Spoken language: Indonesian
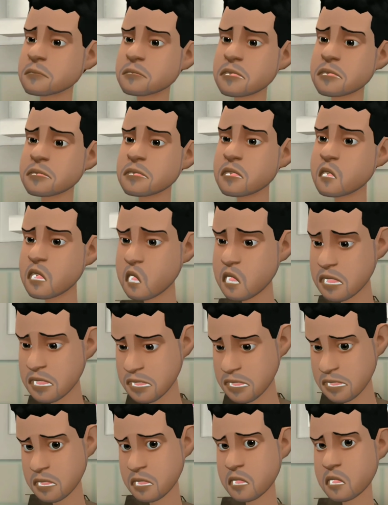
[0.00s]
udah bawa
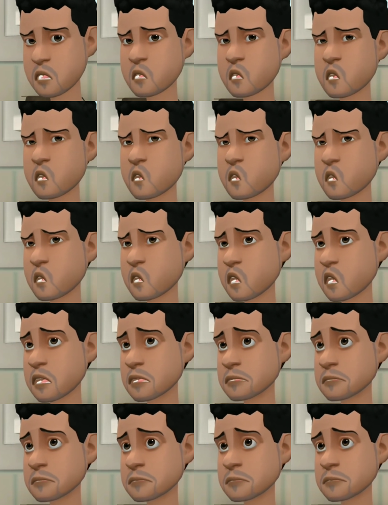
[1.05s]
duit 200
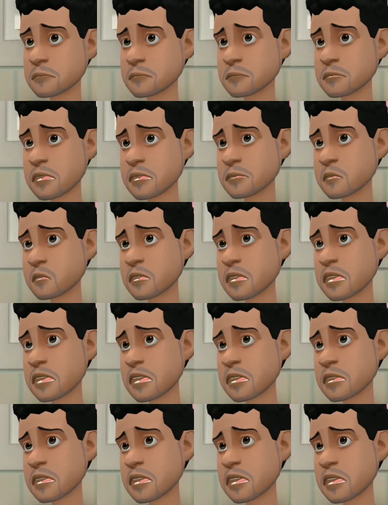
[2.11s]
ribu kirain
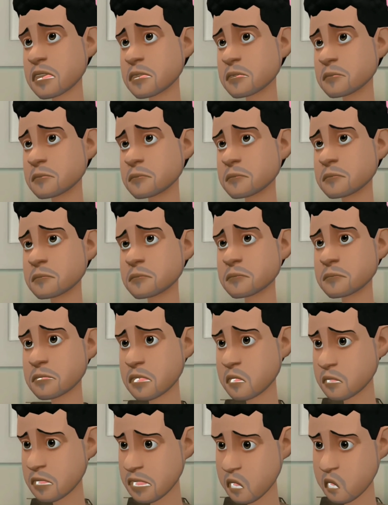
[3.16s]
bayar dikit
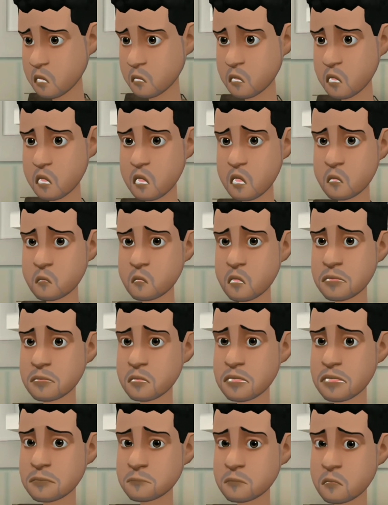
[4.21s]
ternyata 12
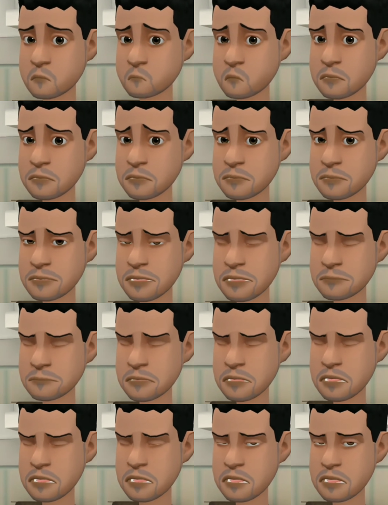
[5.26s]
juta
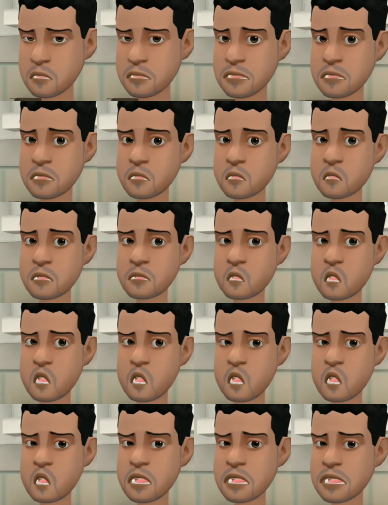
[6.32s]
aduh
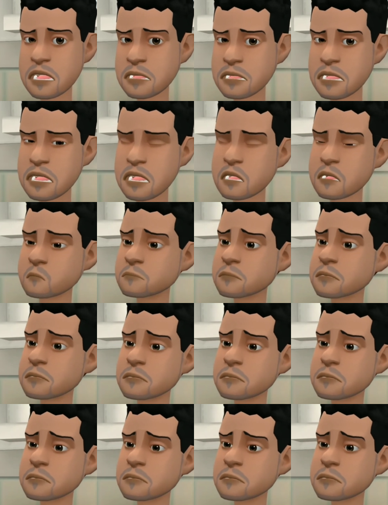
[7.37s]
gimana sekarang